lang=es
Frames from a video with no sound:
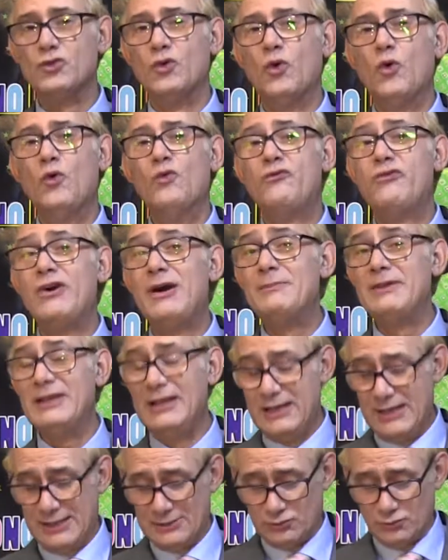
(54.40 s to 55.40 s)
un
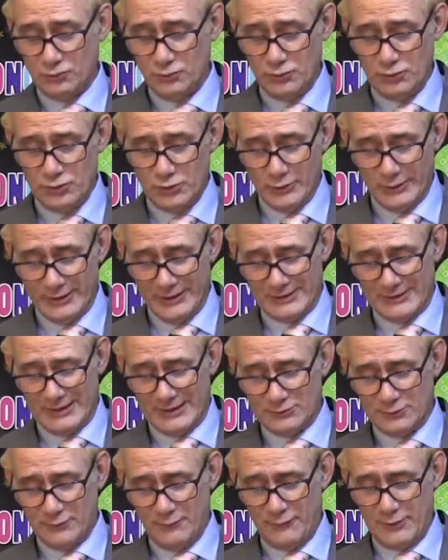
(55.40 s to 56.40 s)
familiar suyo
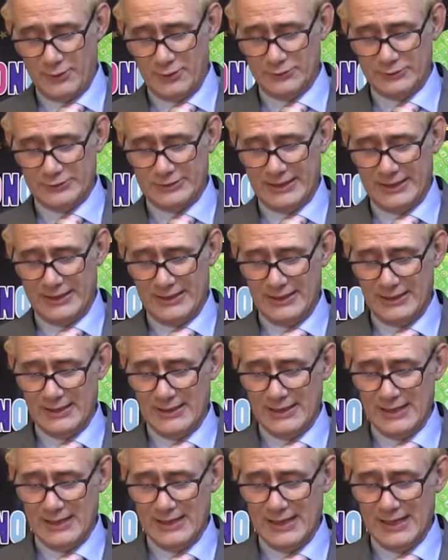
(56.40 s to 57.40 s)
está sufriendo de
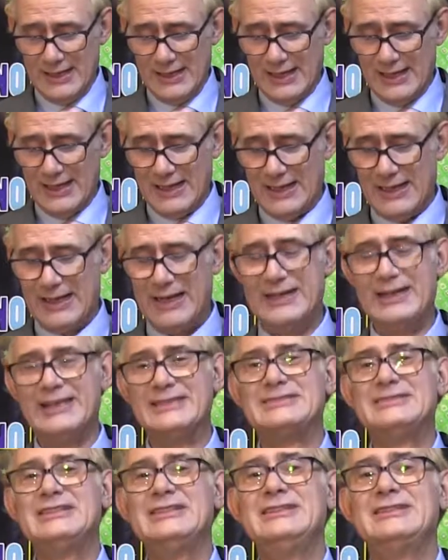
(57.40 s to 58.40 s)

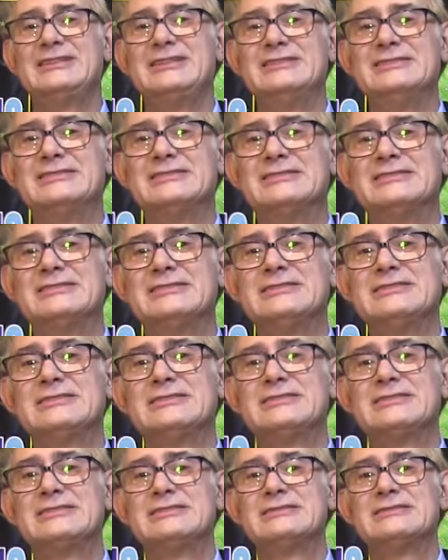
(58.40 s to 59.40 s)
anesitis.
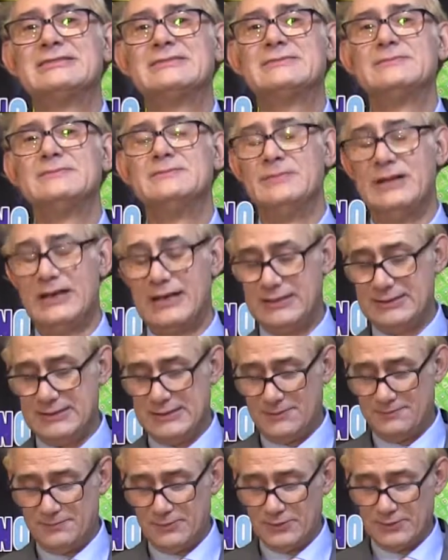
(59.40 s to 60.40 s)

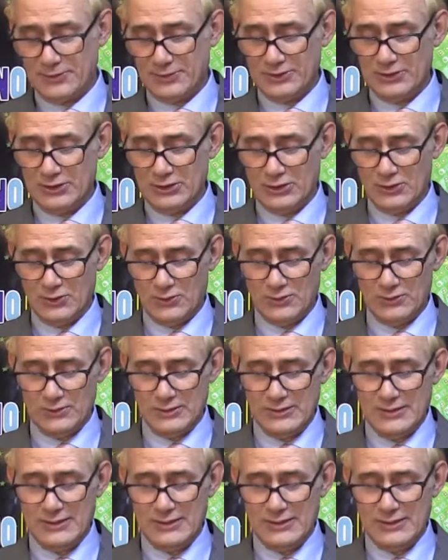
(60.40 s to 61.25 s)
Vaya por Dios.